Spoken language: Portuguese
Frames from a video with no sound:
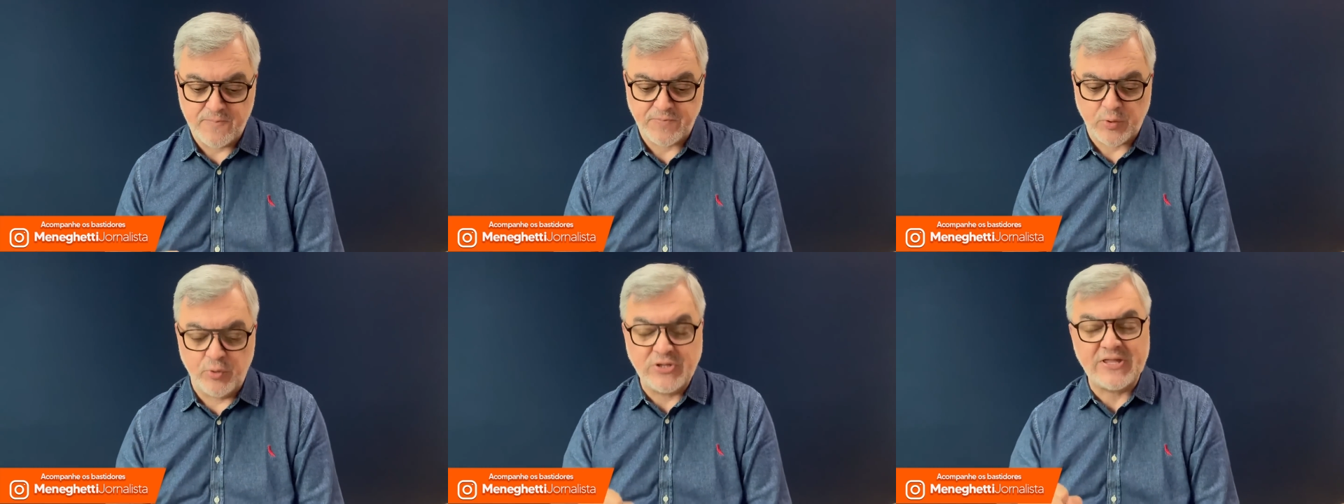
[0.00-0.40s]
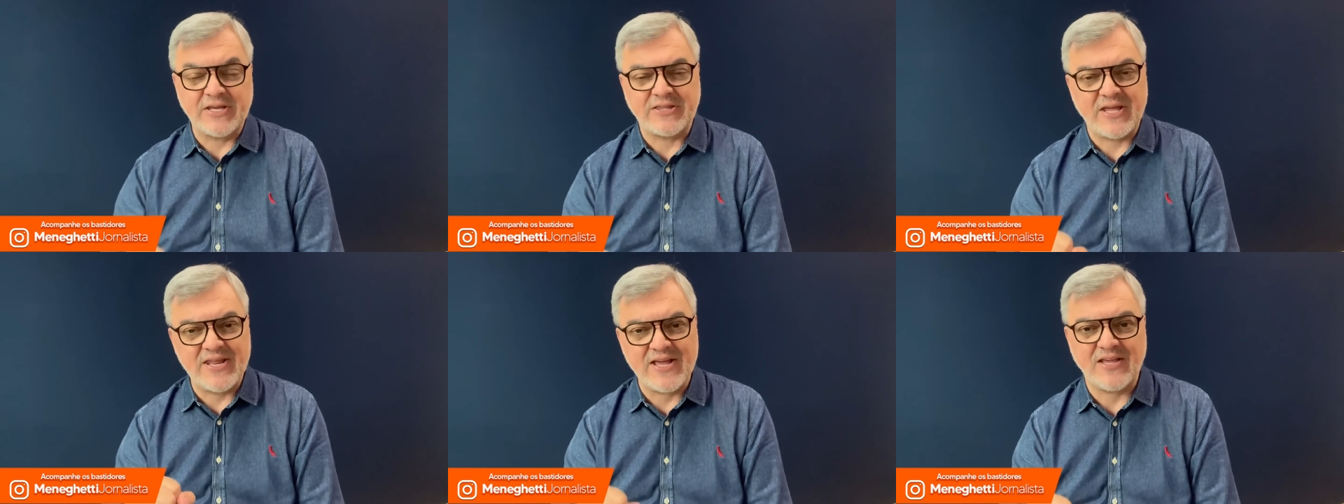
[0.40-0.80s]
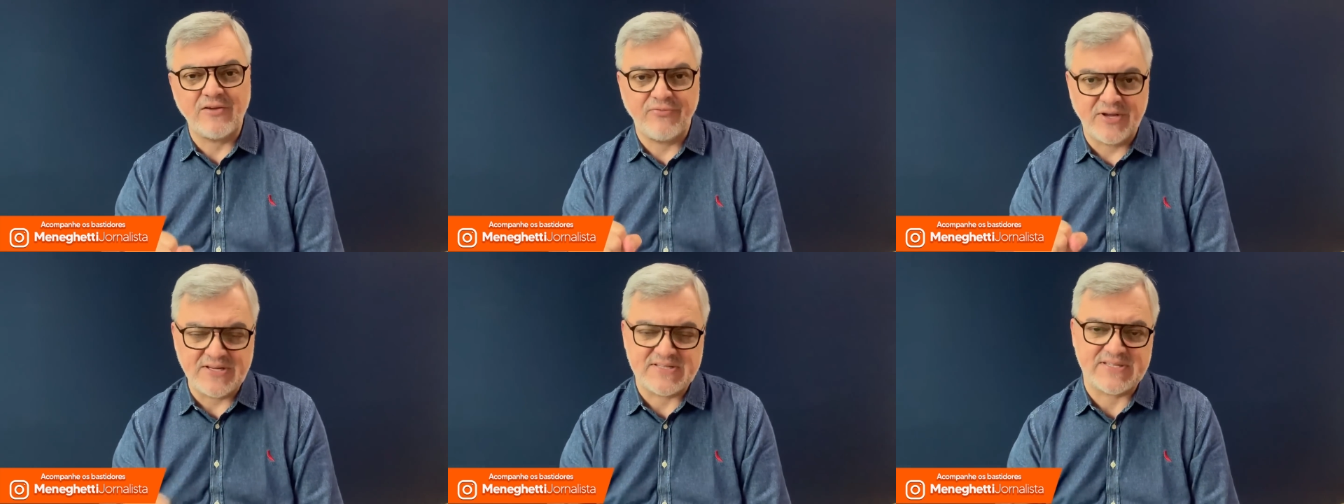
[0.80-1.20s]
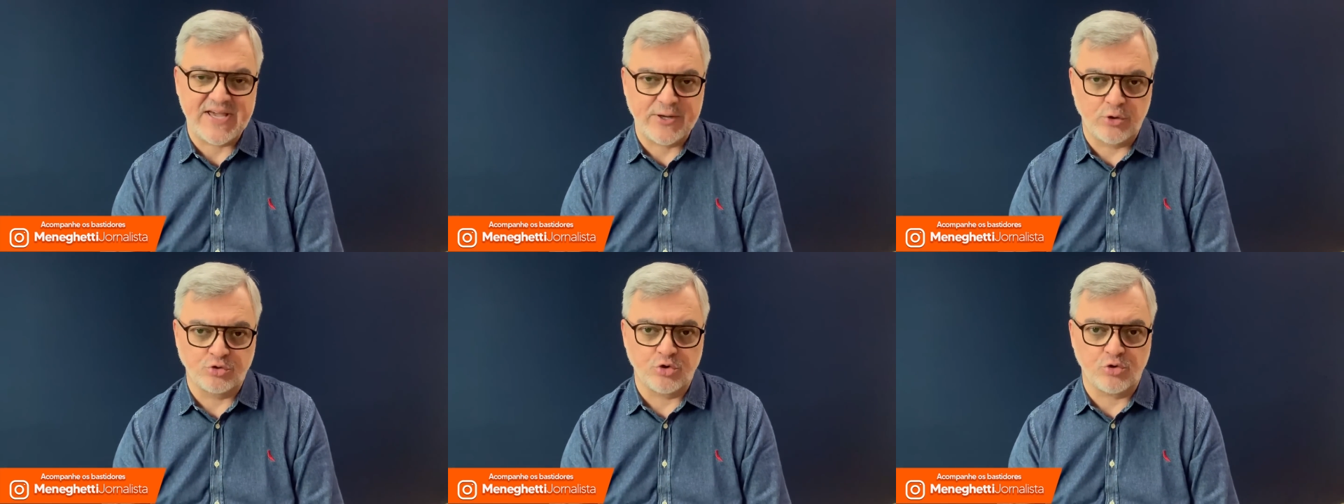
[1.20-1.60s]
O Inter teria que
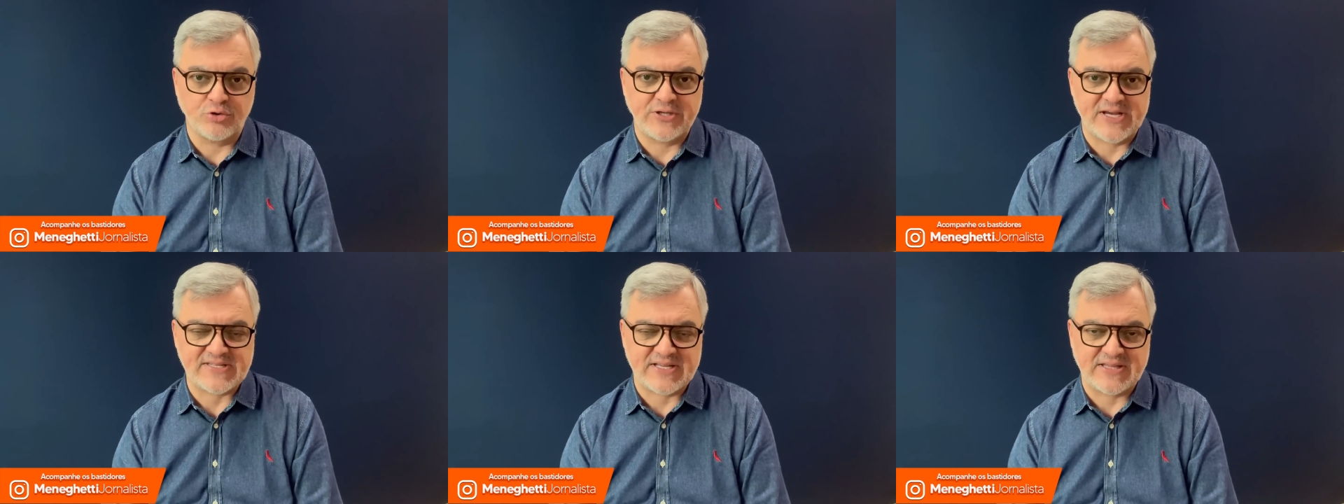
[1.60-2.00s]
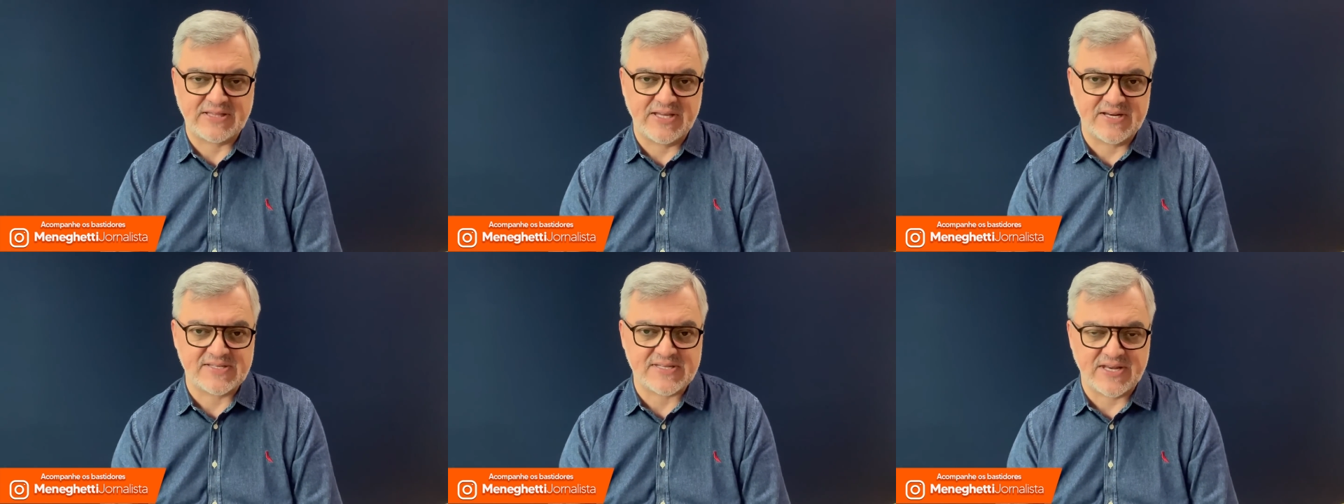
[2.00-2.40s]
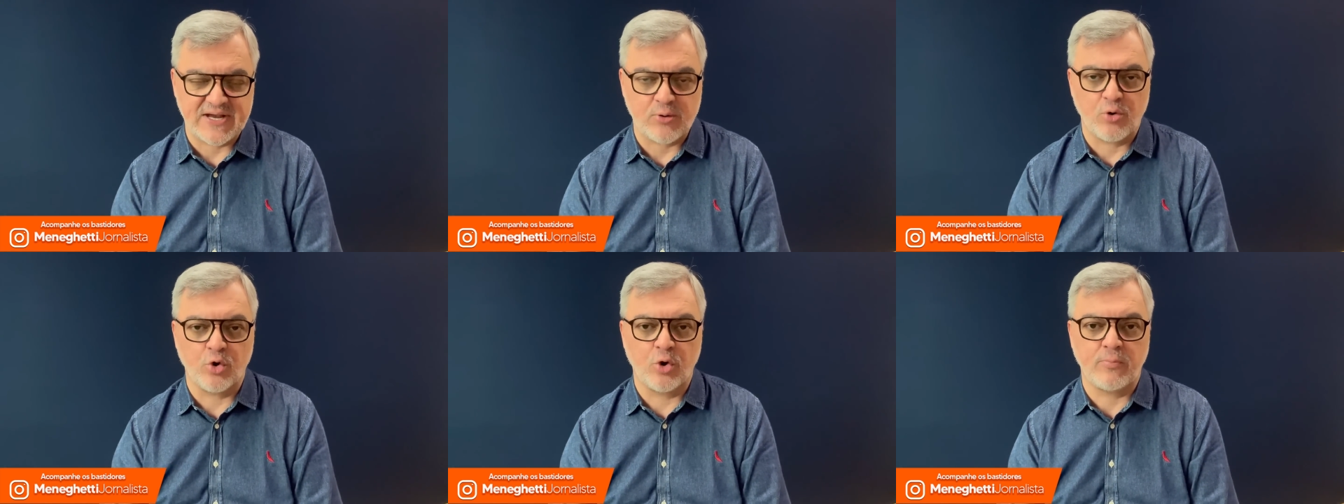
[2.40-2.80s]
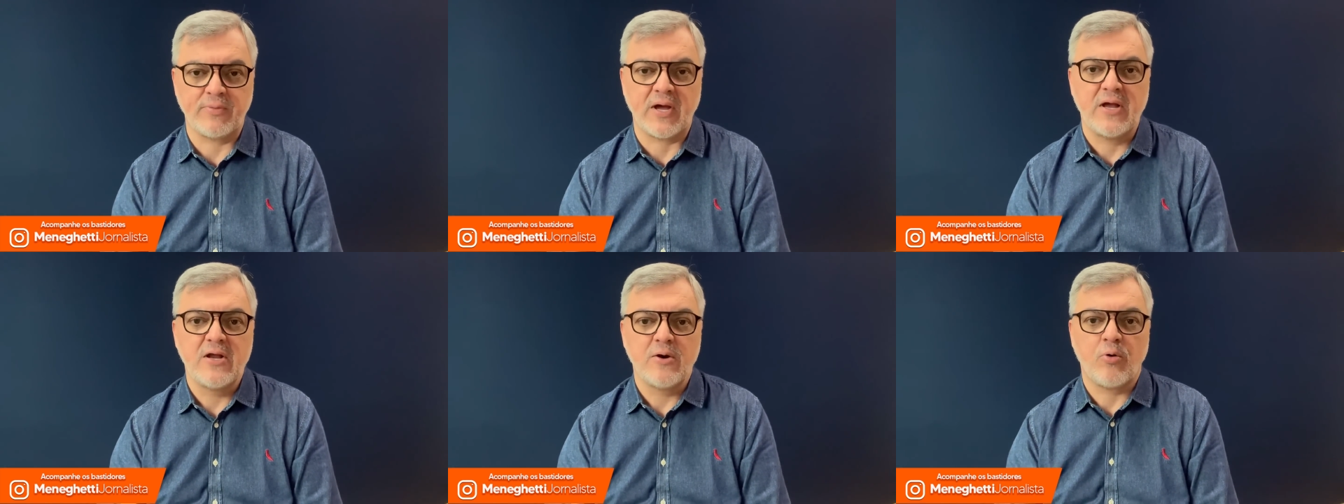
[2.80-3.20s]
vencer o jogo desta terça na
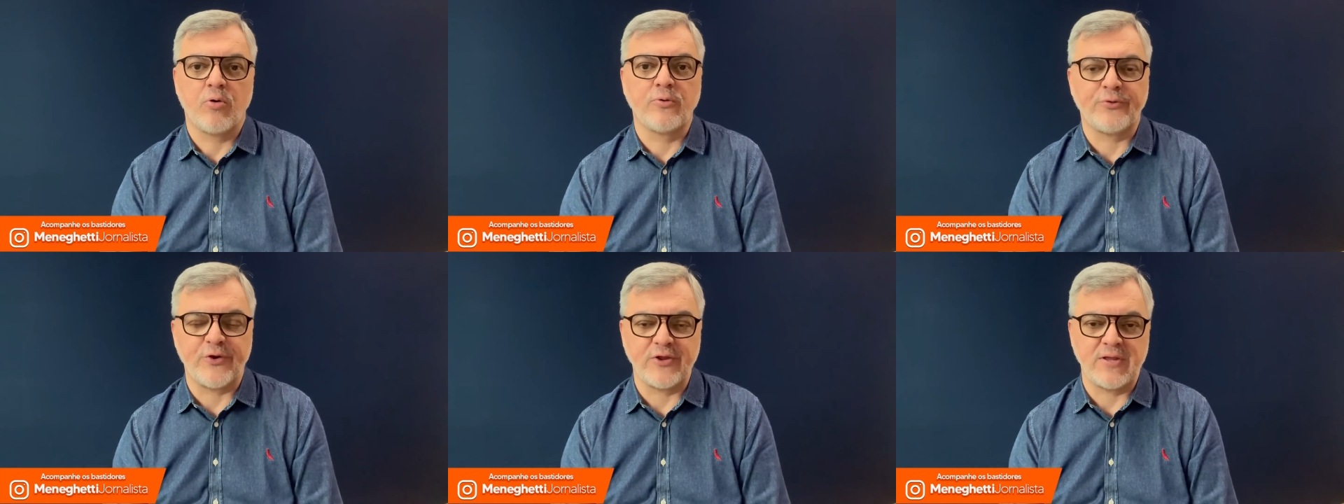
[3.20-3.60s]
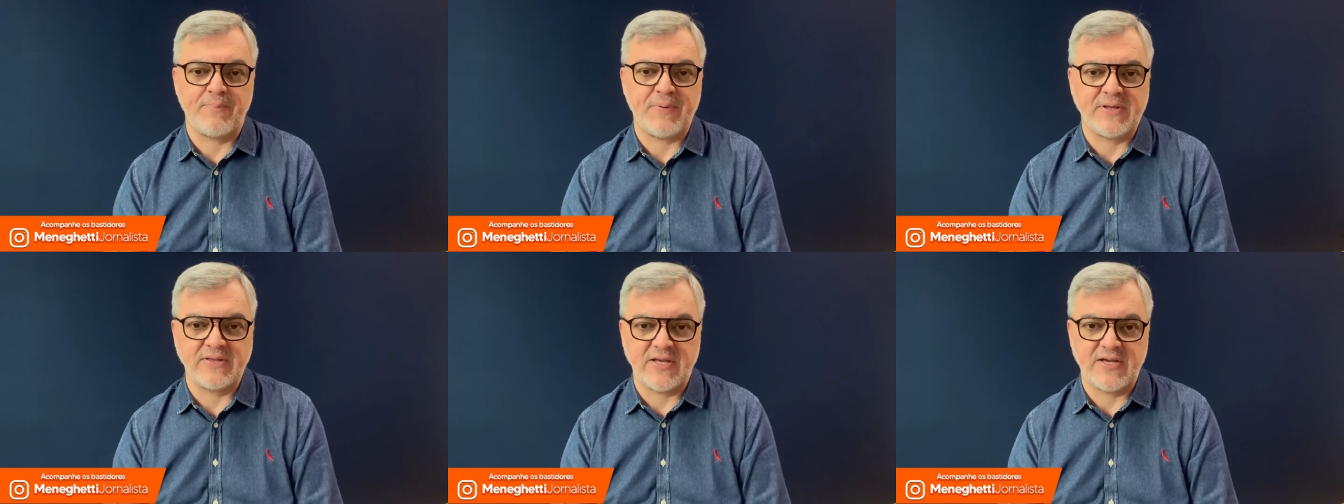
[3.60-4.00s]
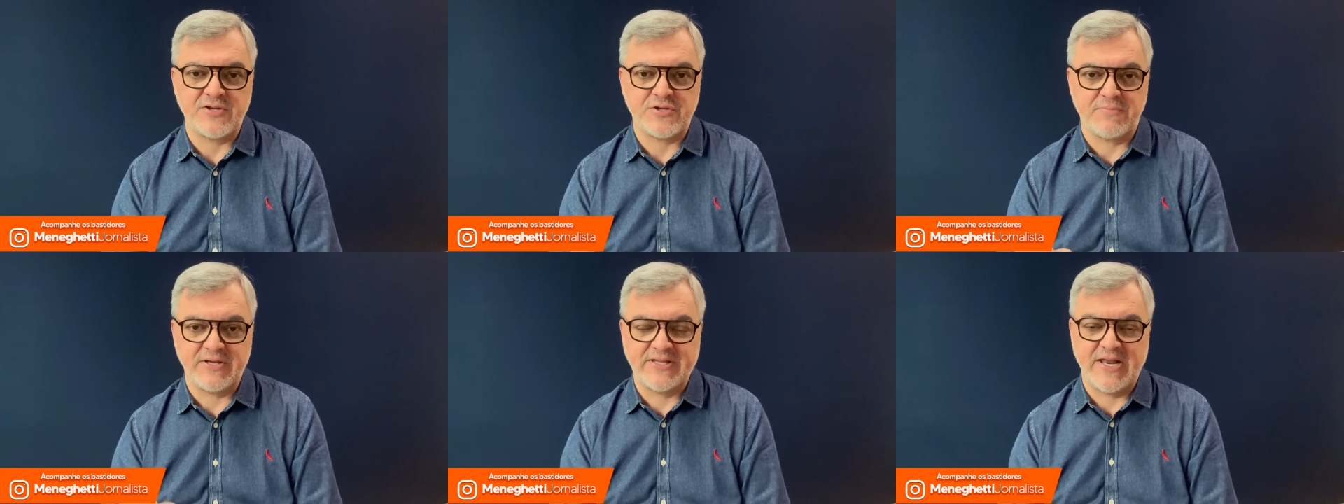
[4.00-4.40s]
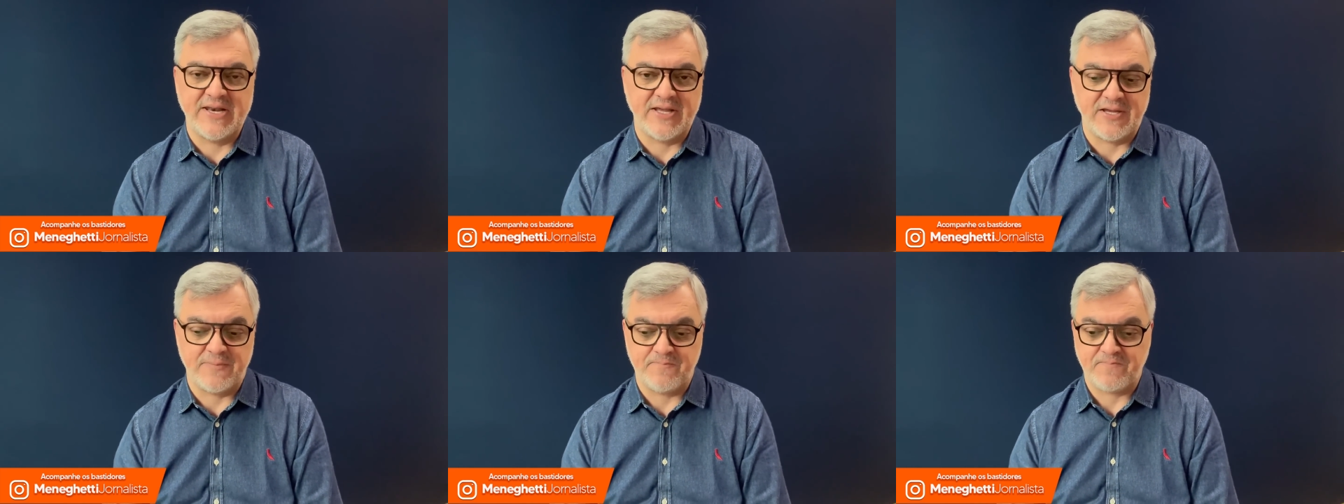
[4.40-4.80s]
Colômbia contra o Independente
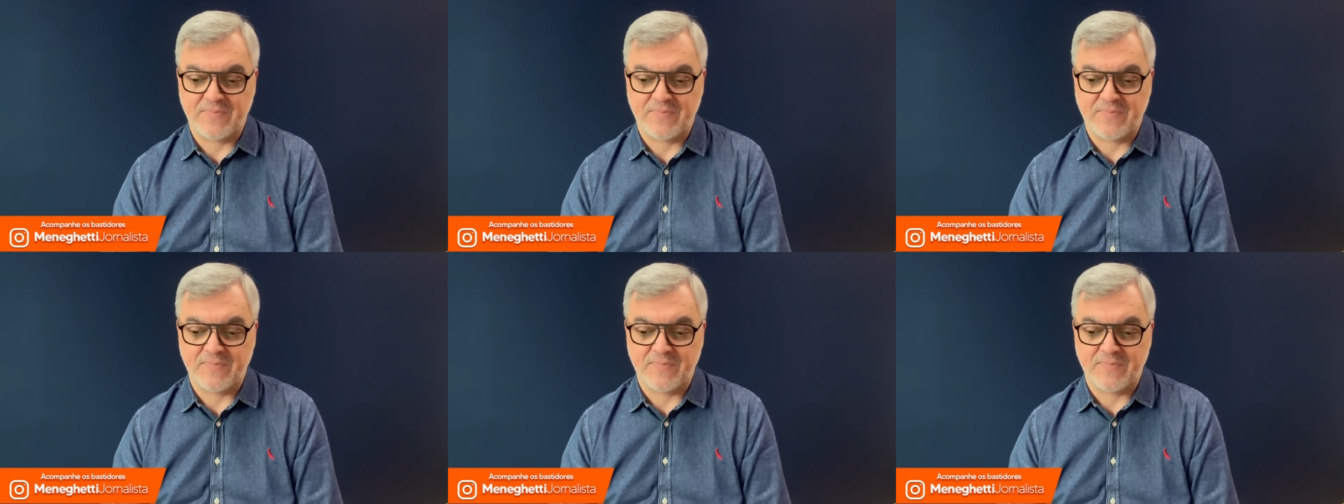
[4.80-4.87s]
Medellín.